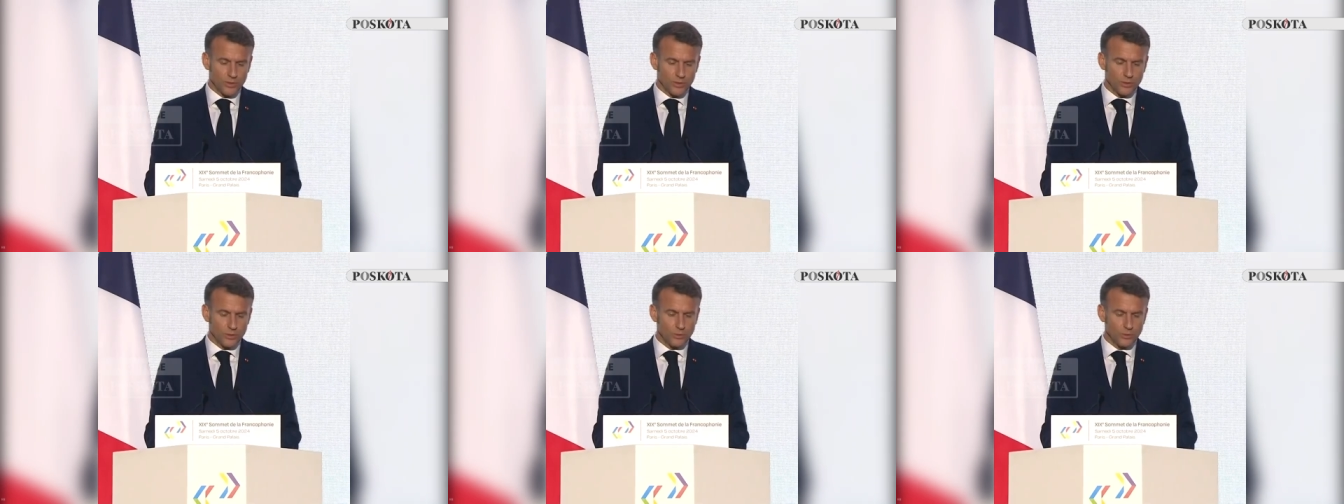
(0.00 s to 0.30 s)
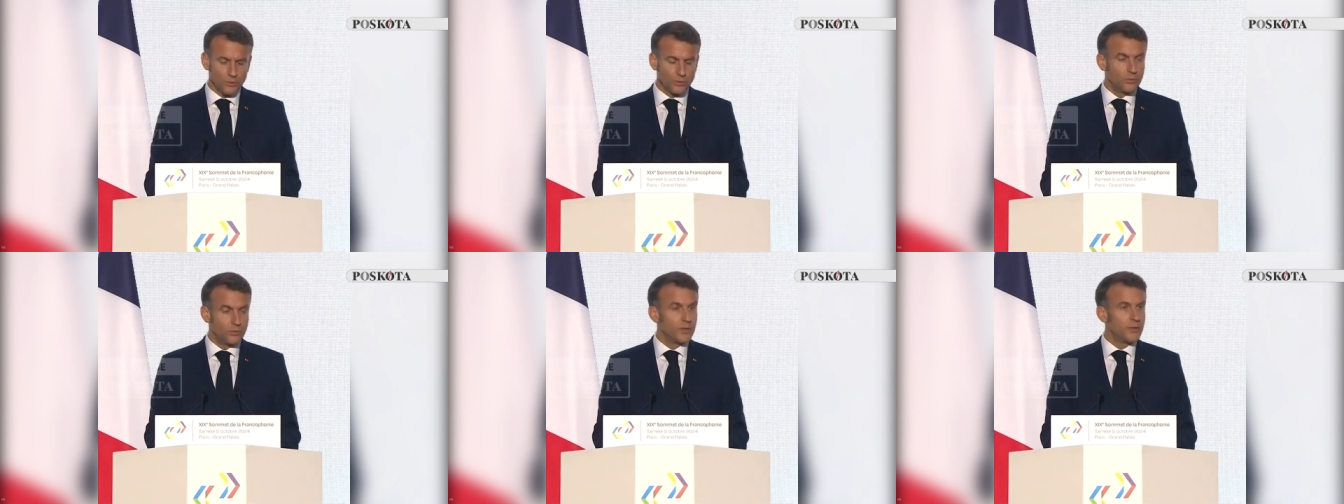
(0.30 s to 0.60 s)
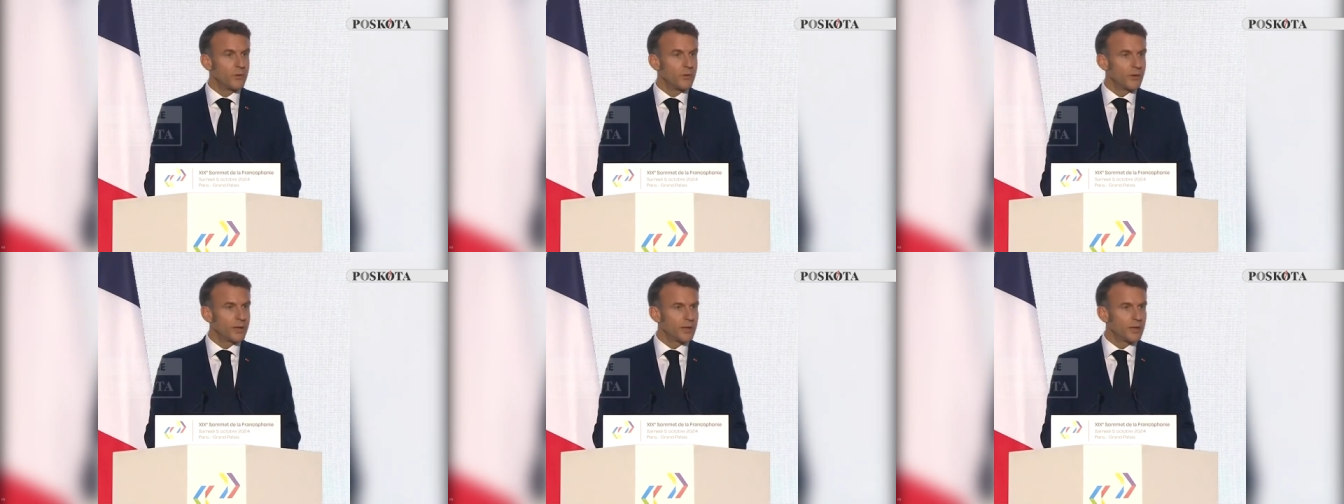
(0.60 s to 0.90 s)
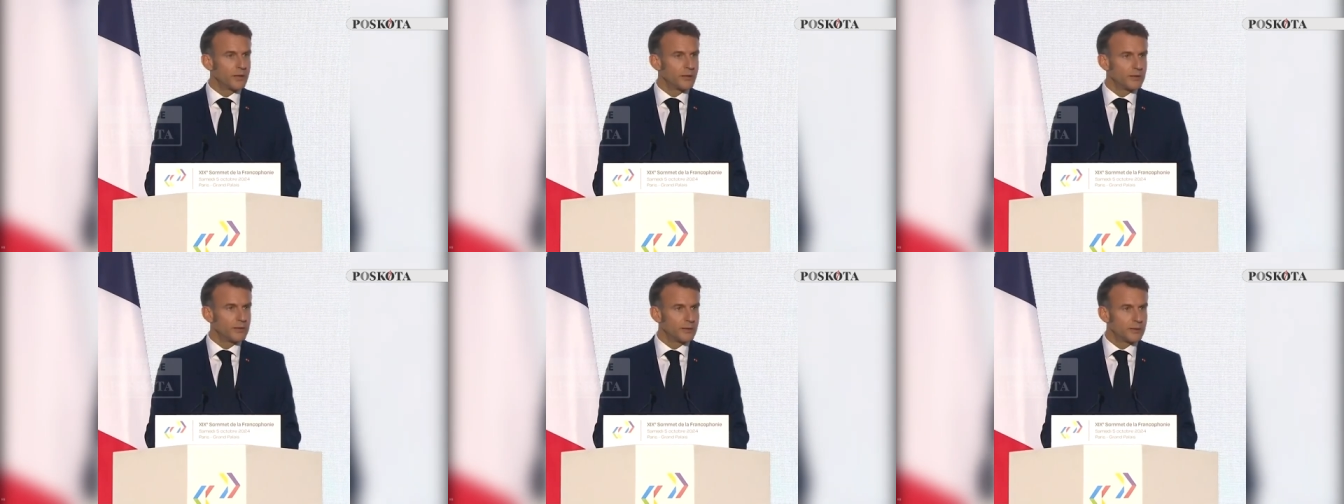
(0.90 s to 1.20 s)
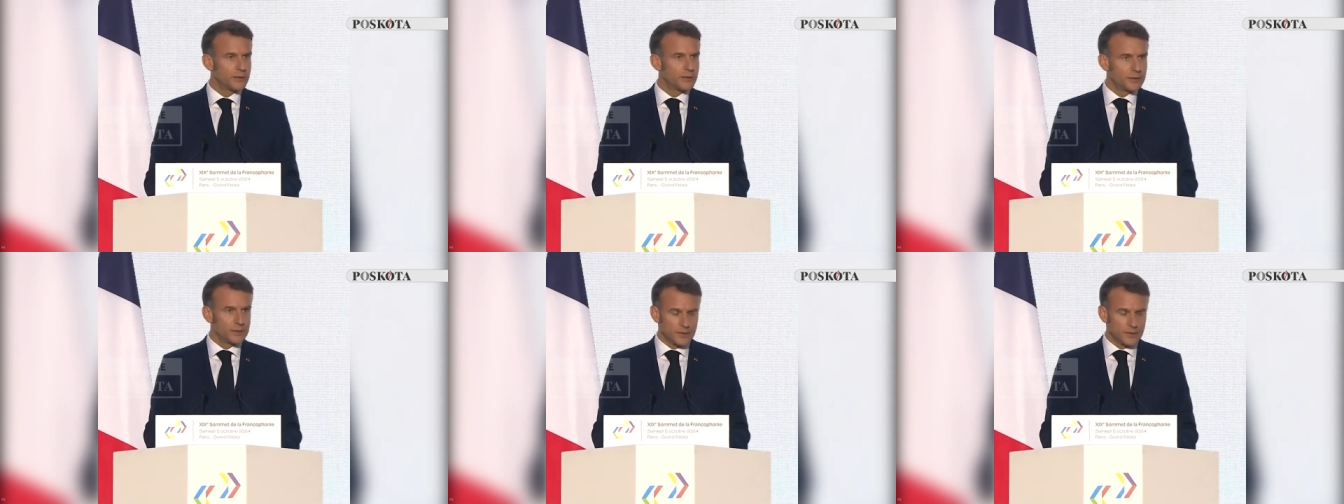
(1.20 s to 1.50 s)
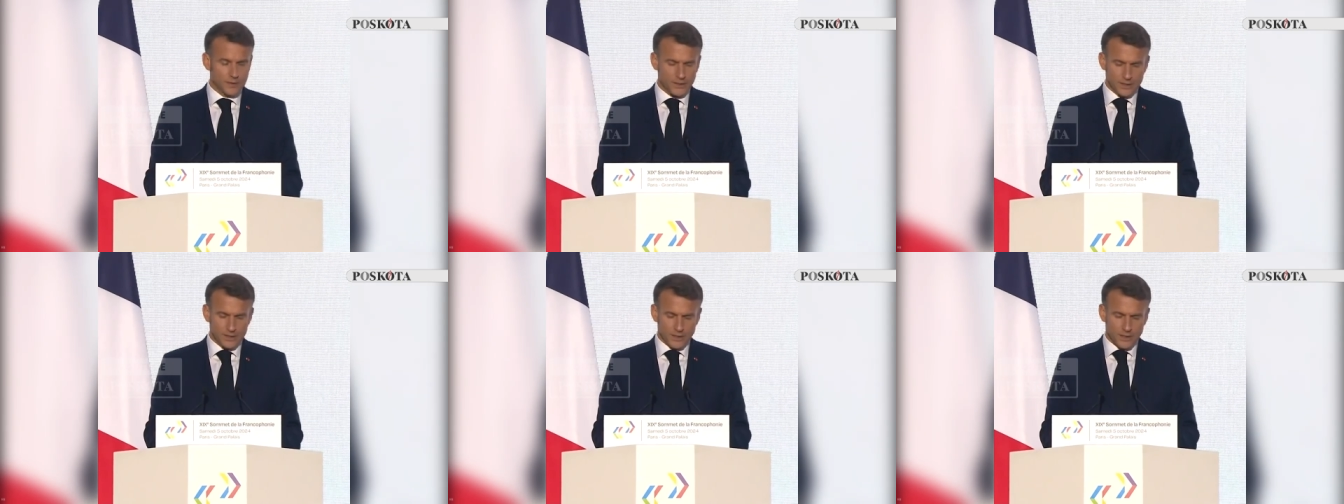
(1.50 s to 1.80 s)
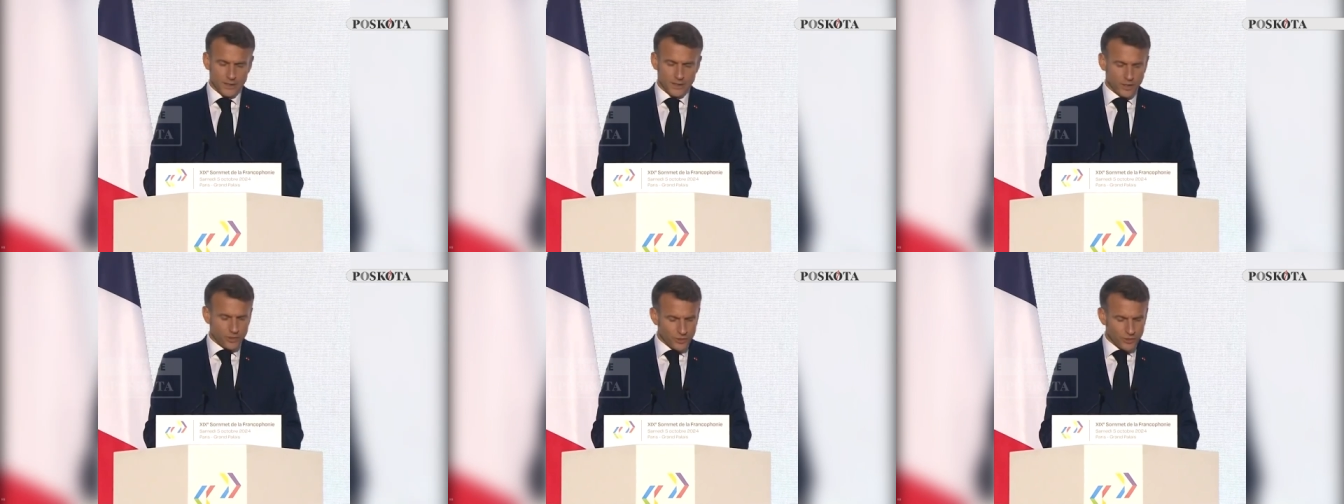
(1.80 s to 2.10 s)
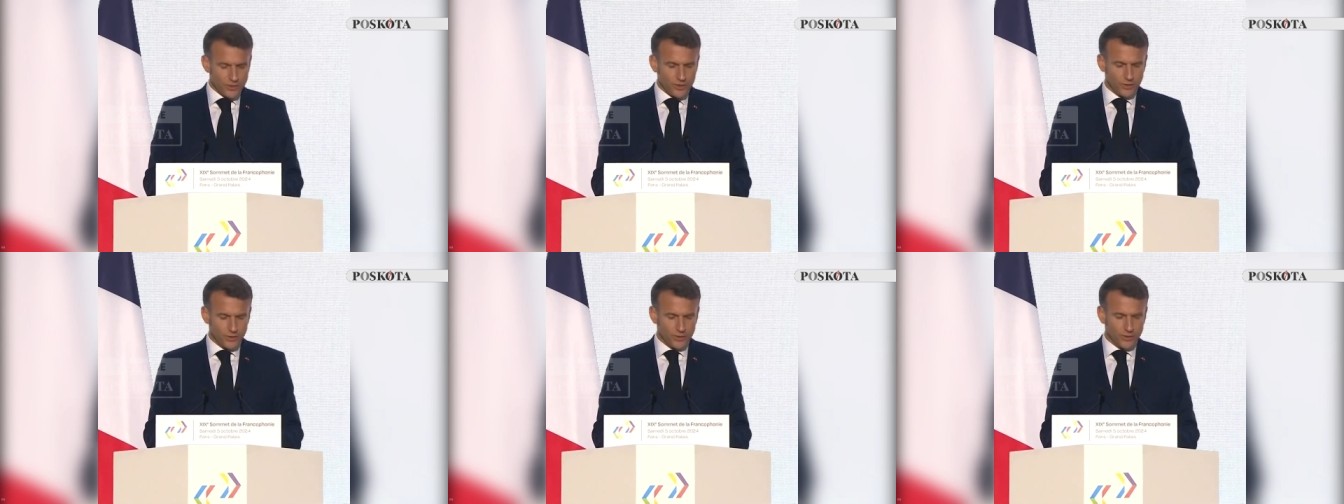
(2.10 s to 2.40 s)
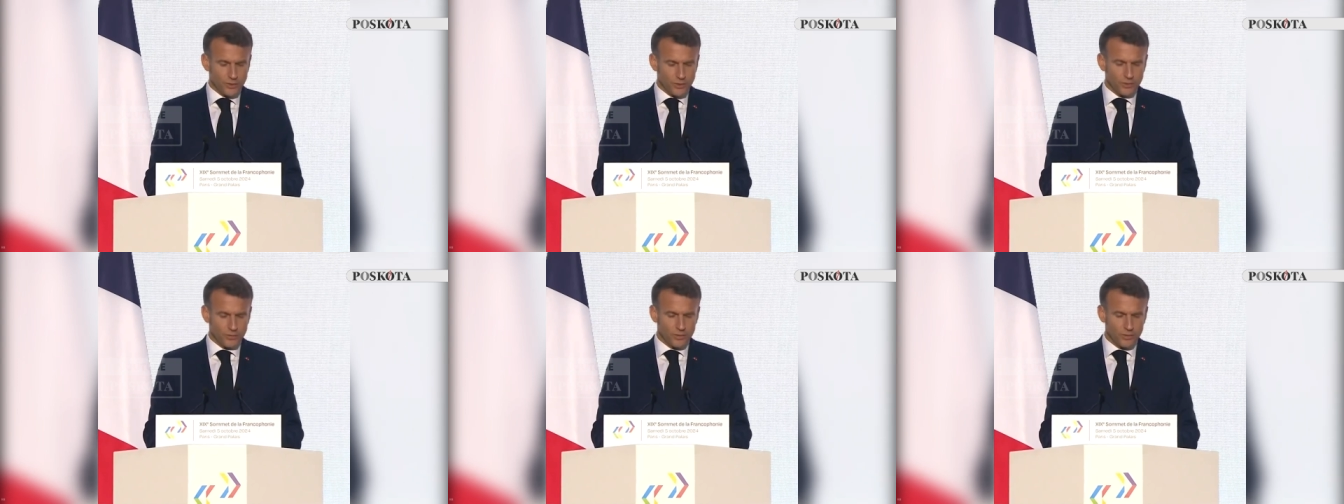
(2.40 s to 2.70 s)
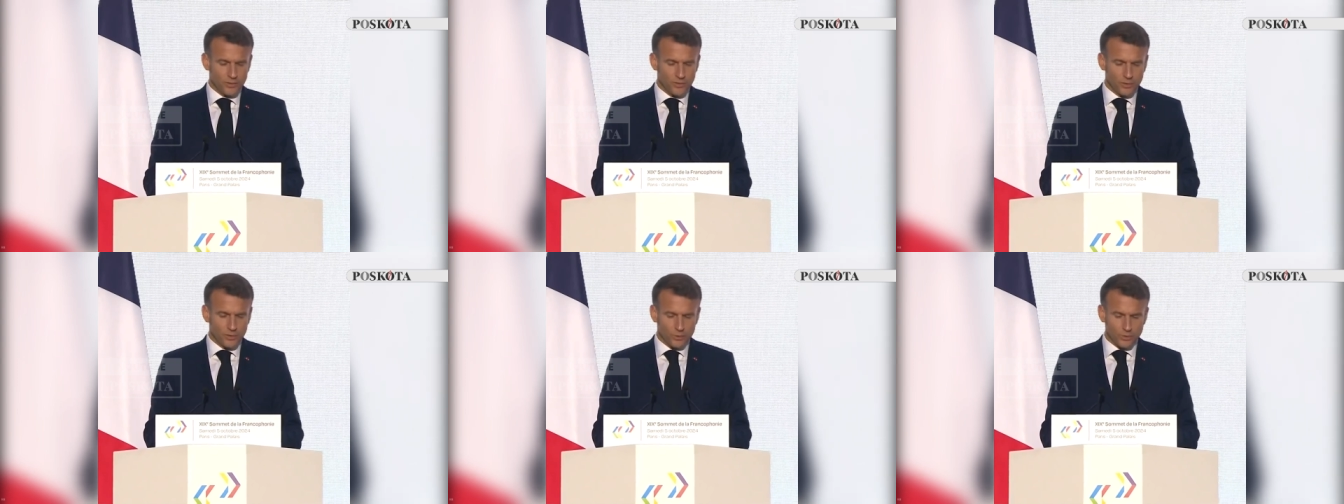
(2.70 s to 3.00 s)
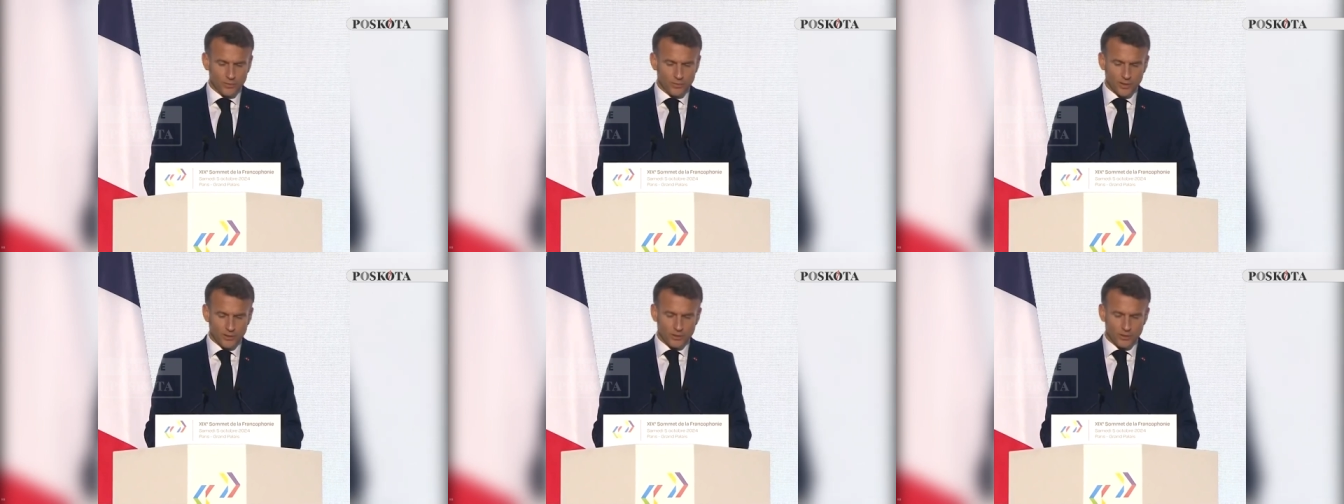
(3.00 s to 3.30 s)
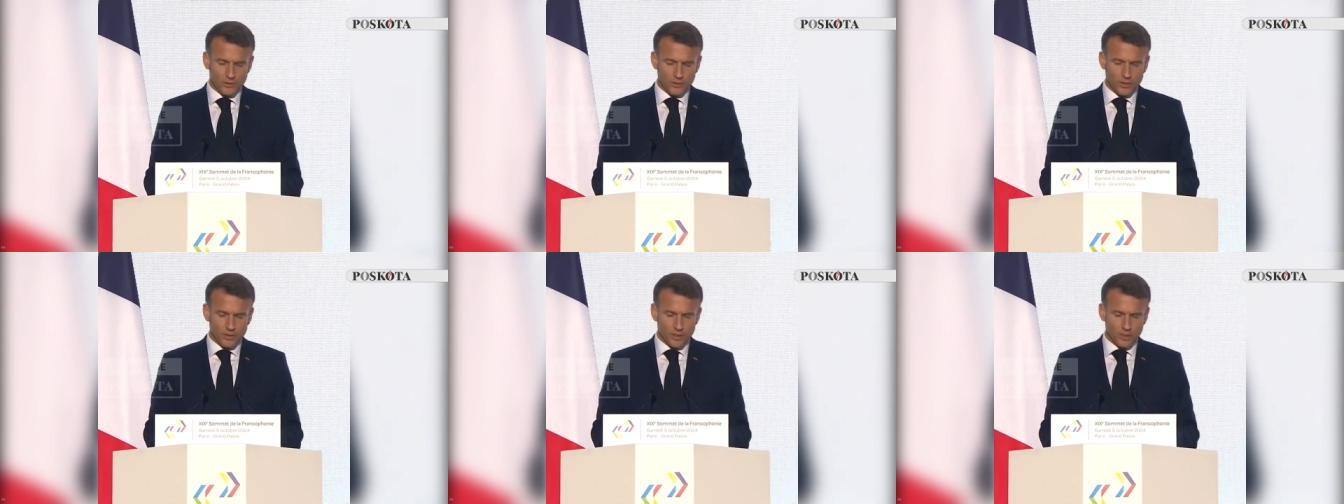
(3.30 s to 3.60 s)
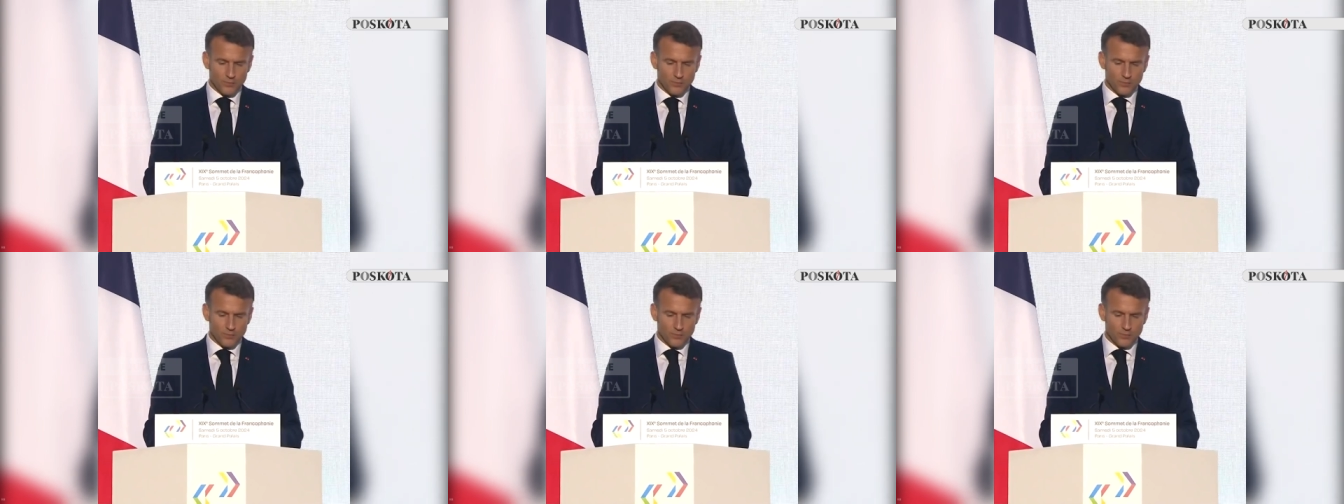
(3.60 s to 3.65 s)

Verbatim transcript: Dalam komunikasi yang sama juga disebutkan Macron menegaskan bahwa